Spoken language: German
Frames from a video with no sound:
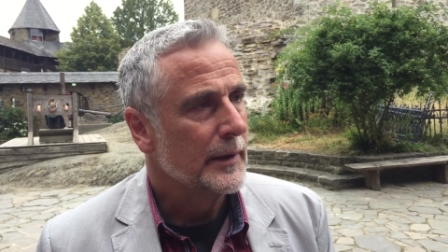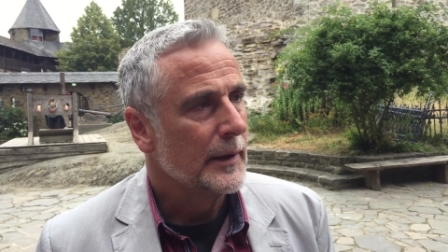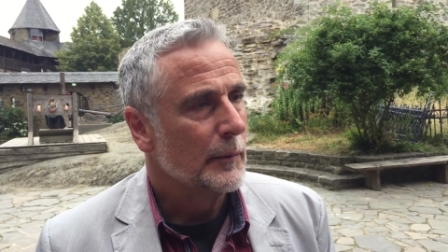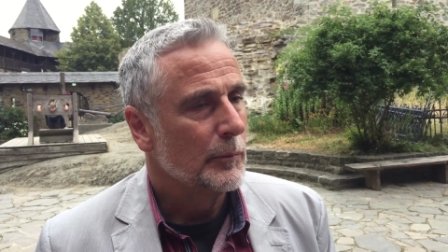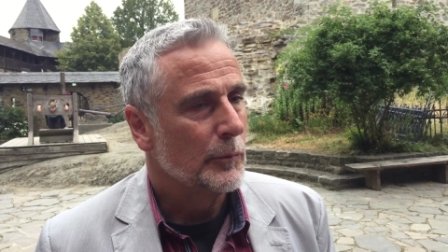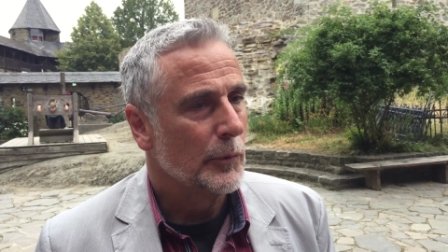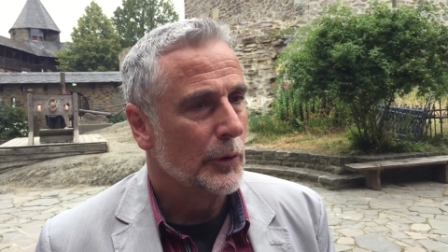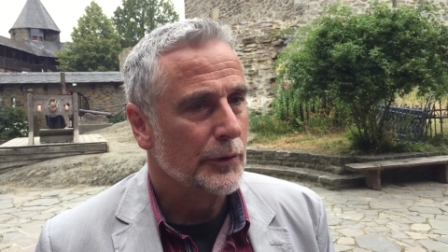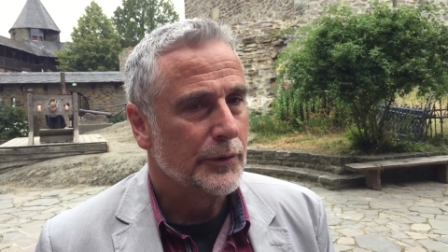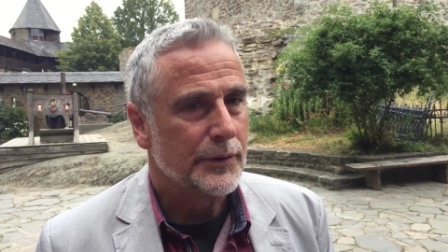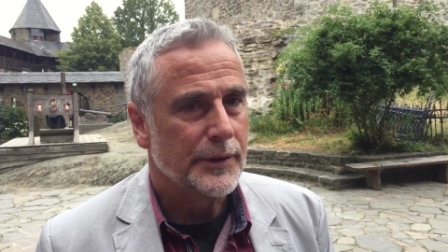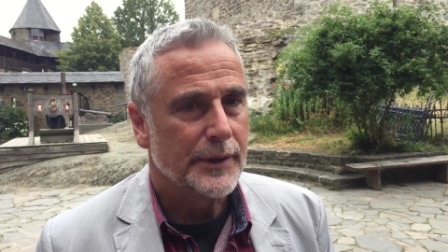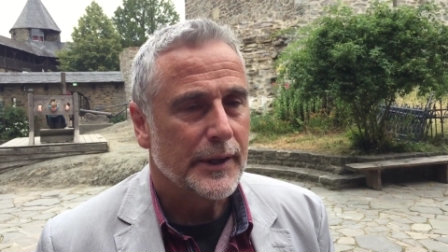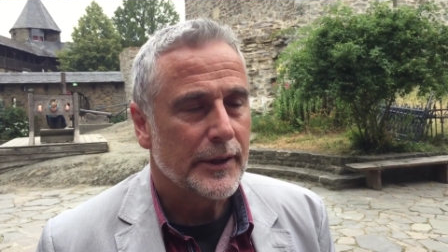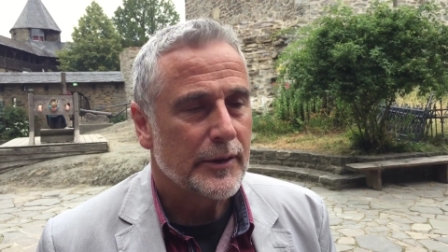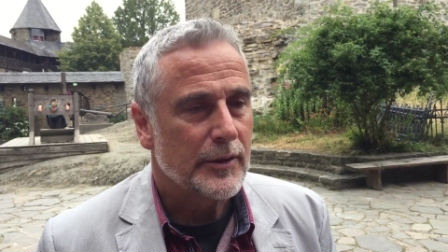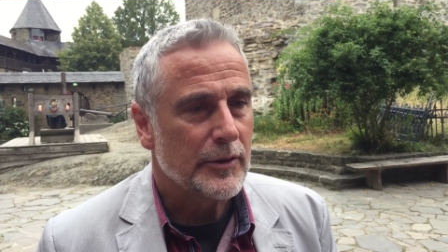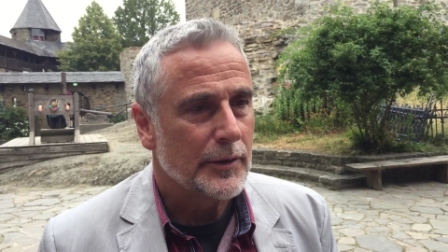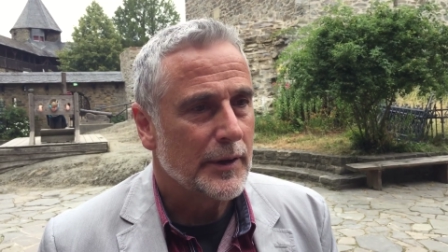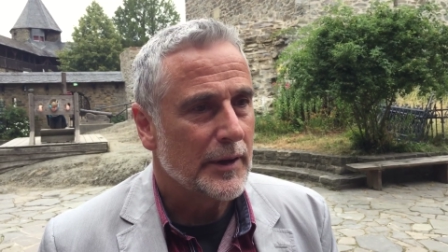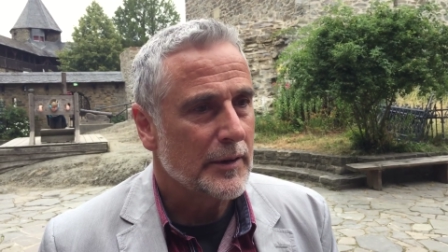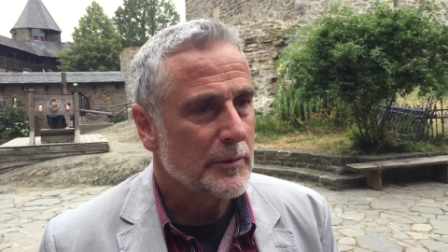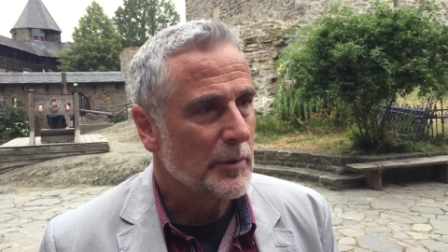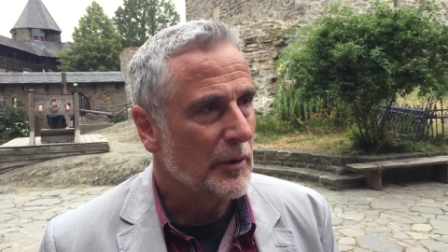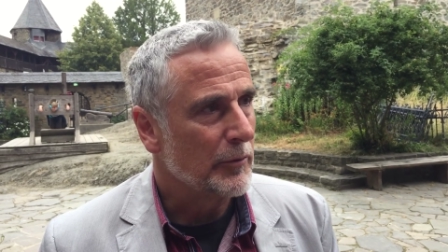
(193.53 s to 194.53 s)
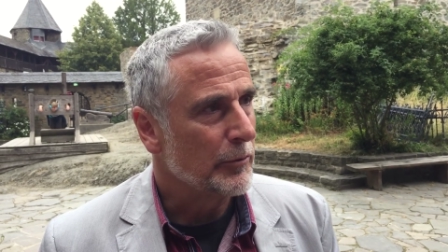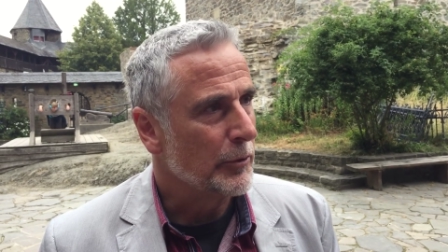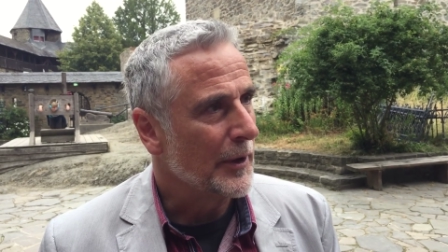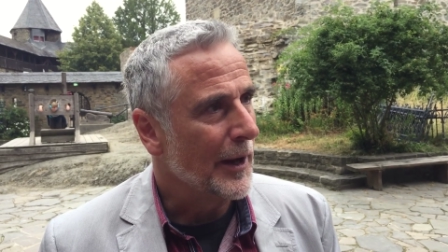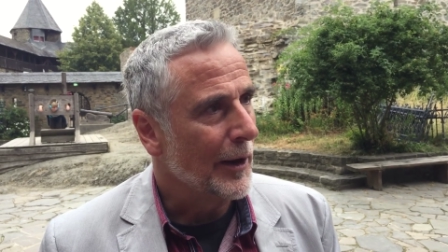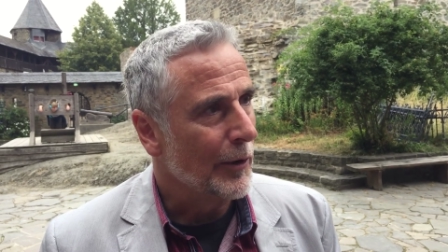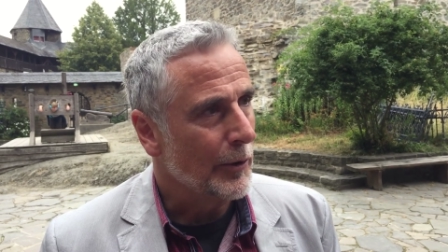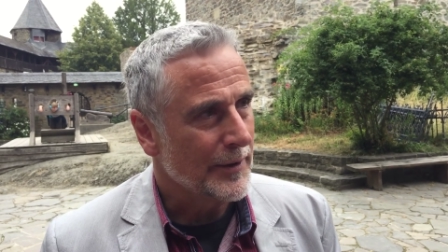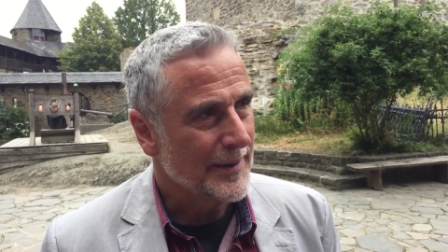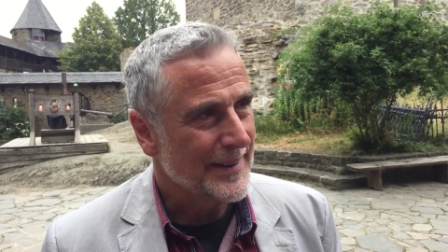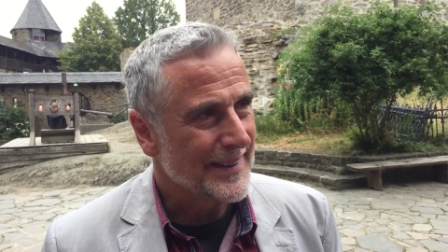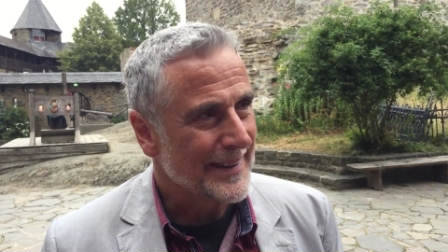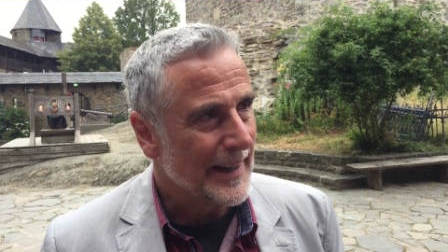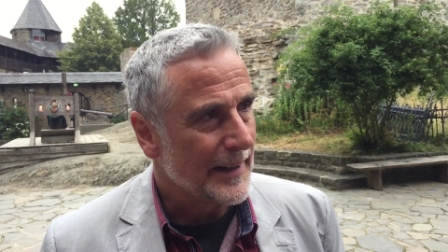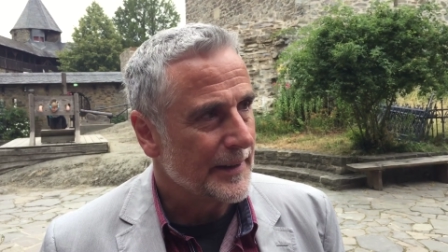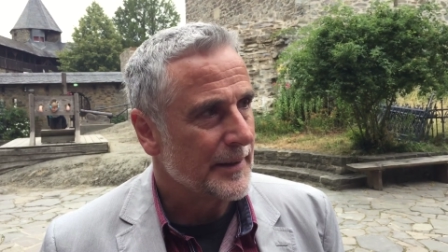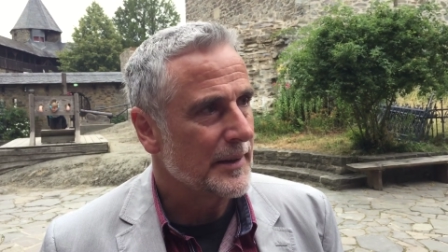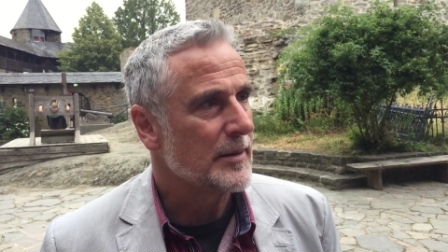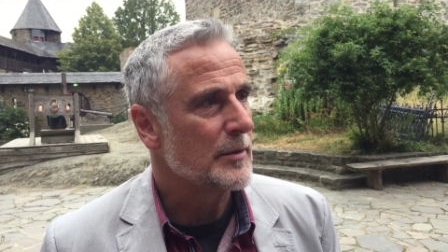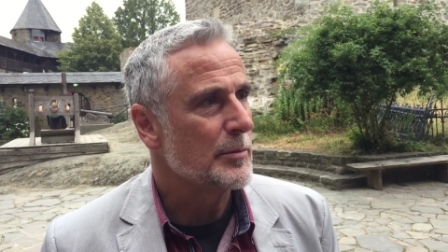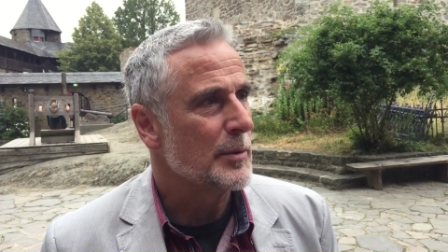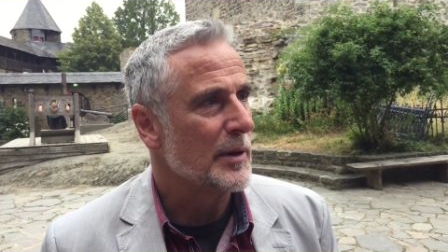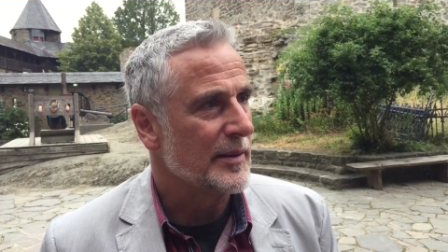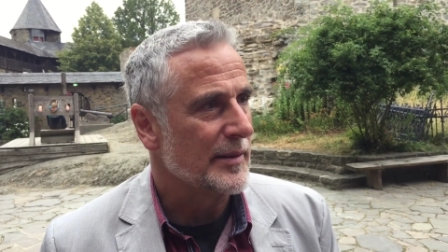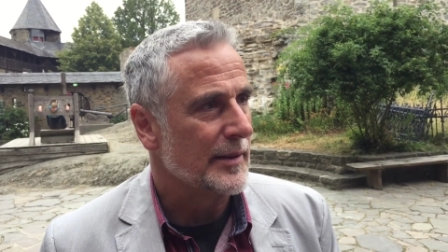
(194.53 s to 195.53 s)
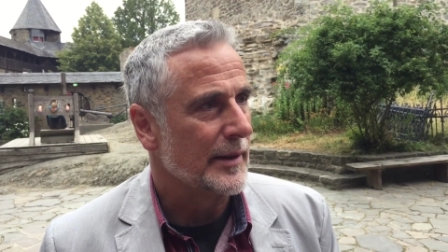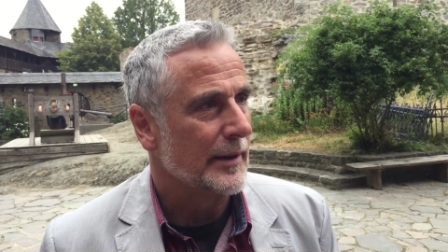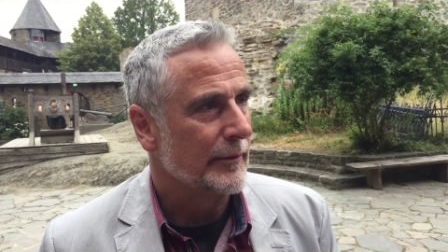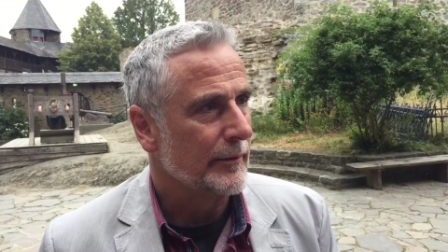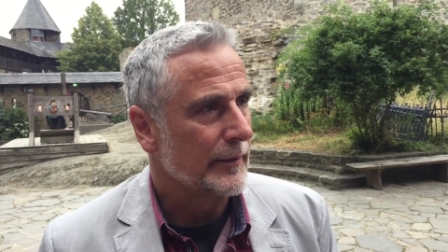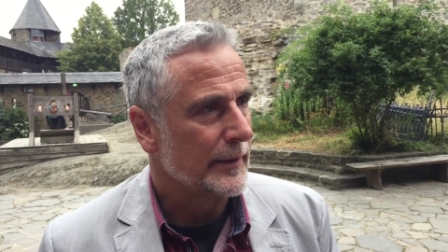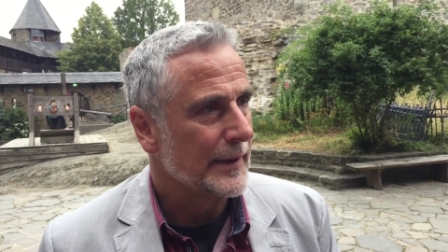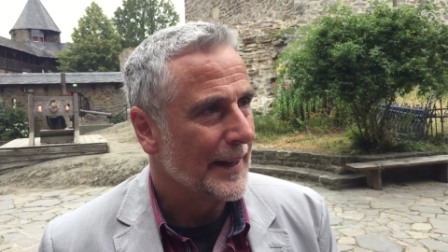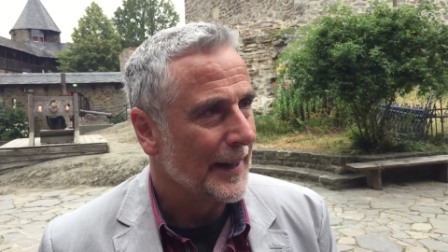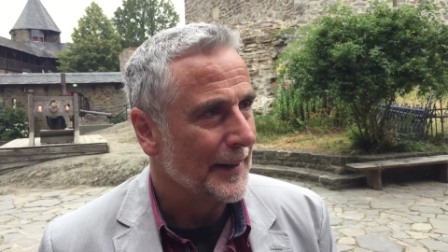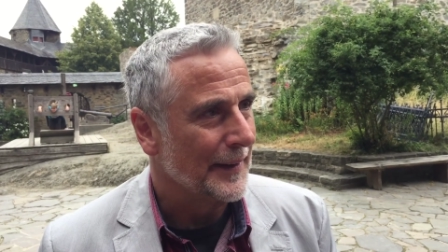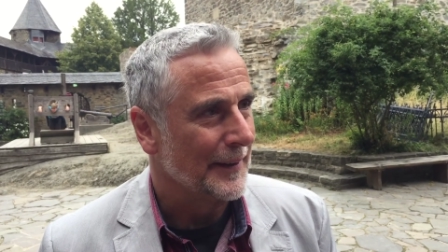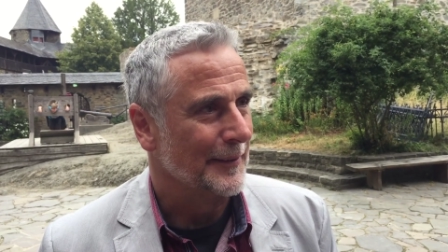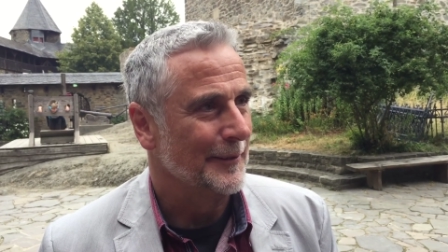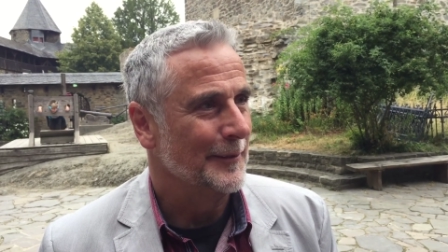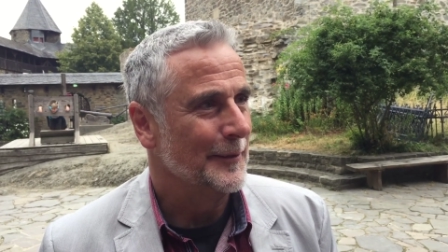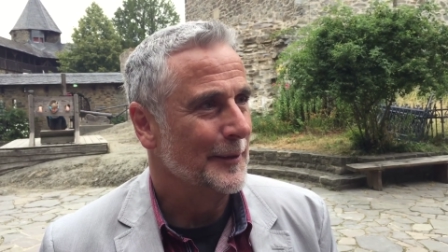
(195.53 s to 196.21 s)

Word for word: montiert, sodass man von außen gar nichts mehr sehen kann.